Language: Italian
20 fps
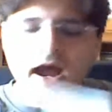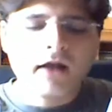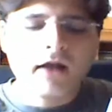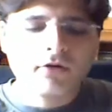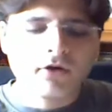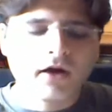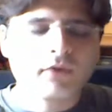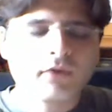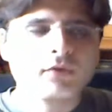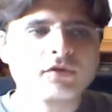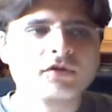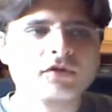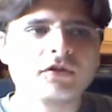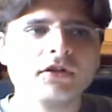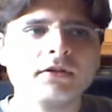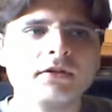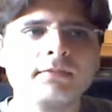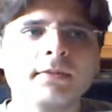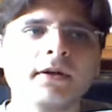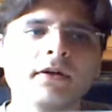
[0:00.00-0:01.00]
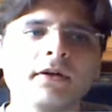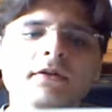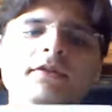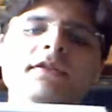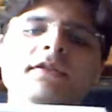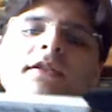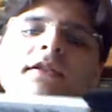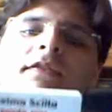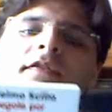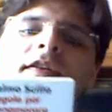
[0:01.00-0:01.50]
Allora, questo libro
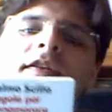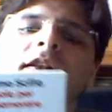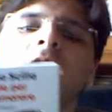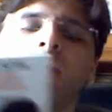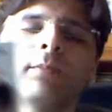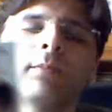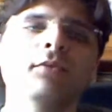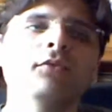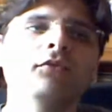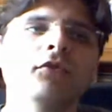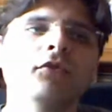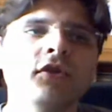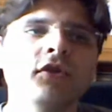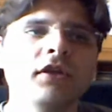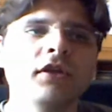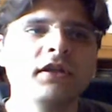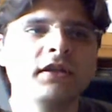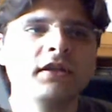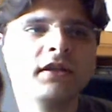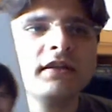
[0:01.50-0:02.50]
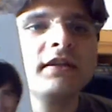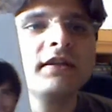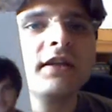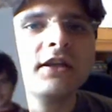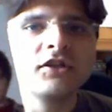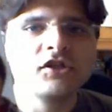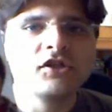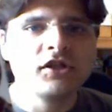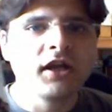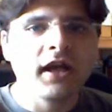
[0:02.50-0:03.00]
si divide appunto in
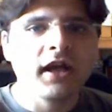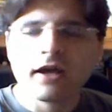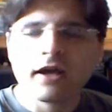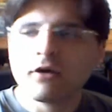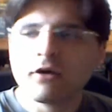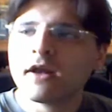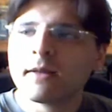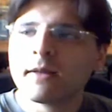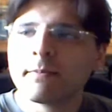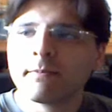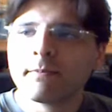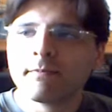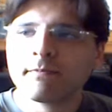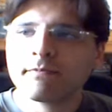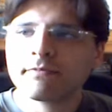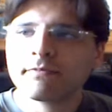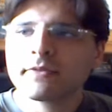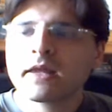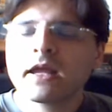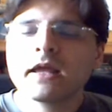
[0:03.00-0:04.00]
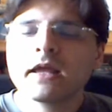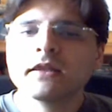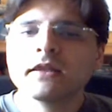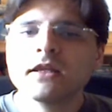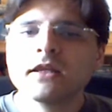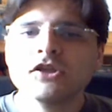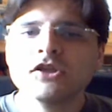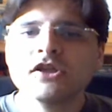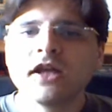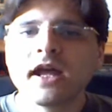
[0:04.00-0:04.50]
10 regole
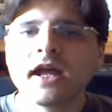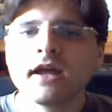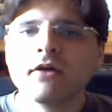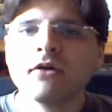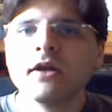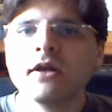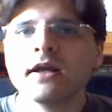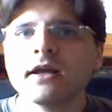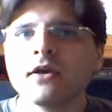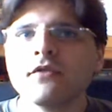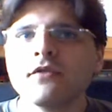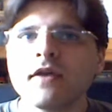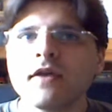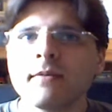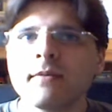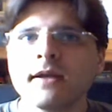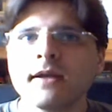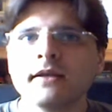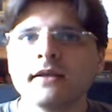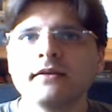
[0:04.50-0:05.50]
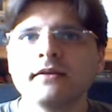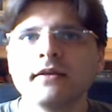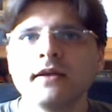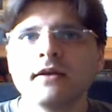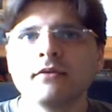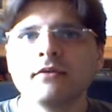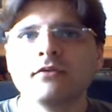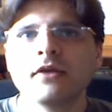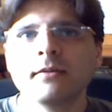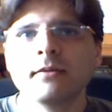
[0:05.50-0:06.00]
10 regole che
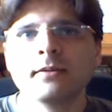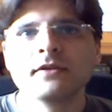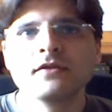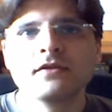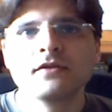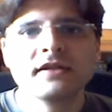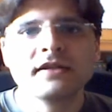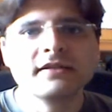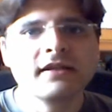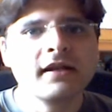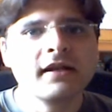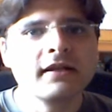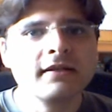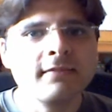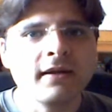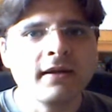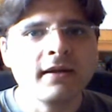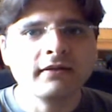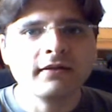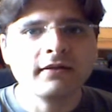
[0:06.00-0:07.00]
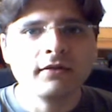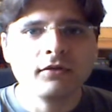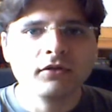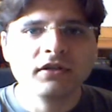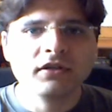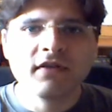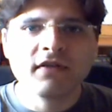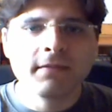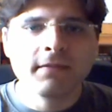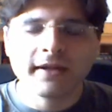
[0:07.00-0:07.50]
ovviamente una persona sana di mente non
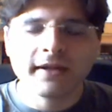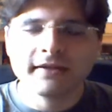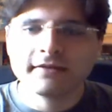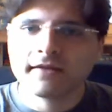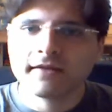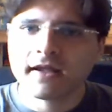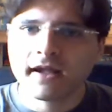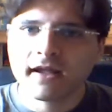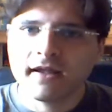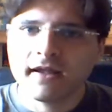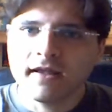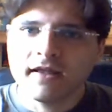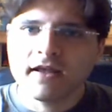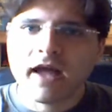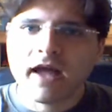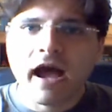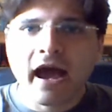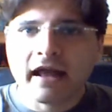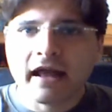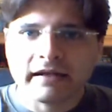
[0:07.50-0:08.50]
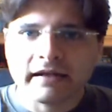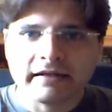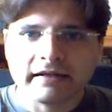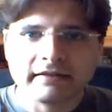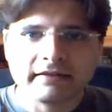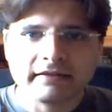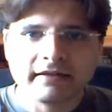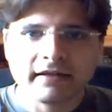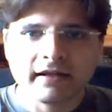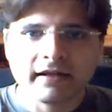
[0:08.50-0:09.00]
deve prendere alla
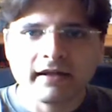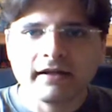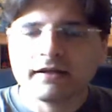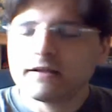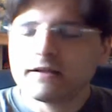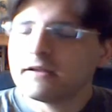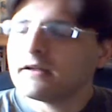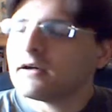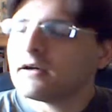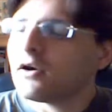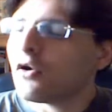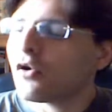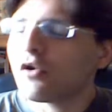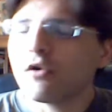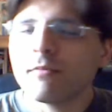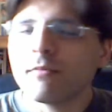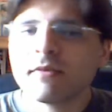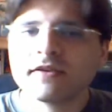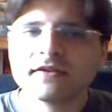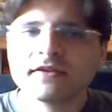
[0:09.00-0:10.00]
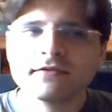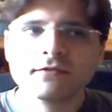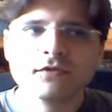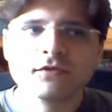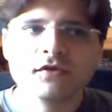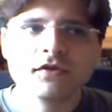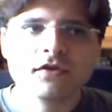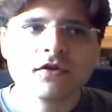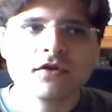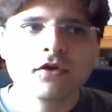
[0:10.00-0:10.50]
lettera o come se
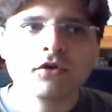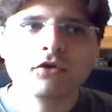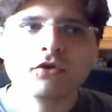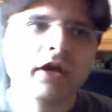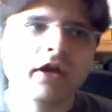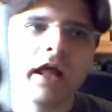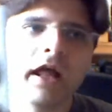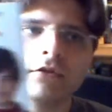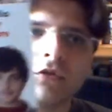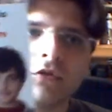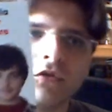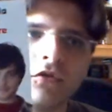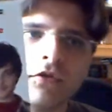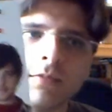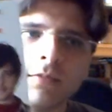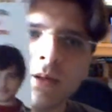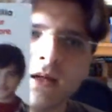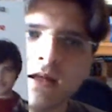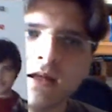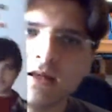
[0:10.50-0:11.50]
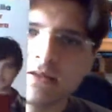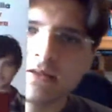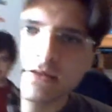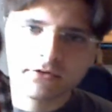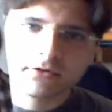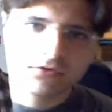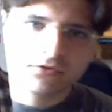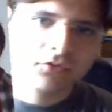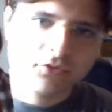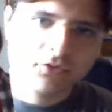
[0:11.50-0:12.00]
fosse oro colato solo perché l'ha
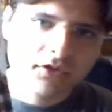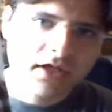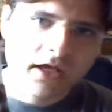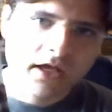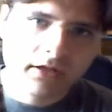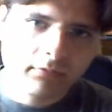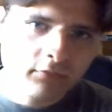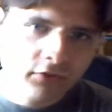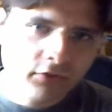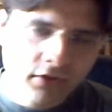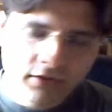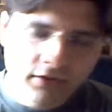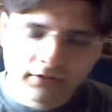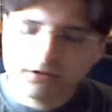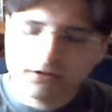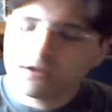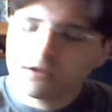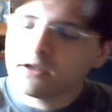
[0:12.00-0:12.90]
scritto Guglielmo, eh?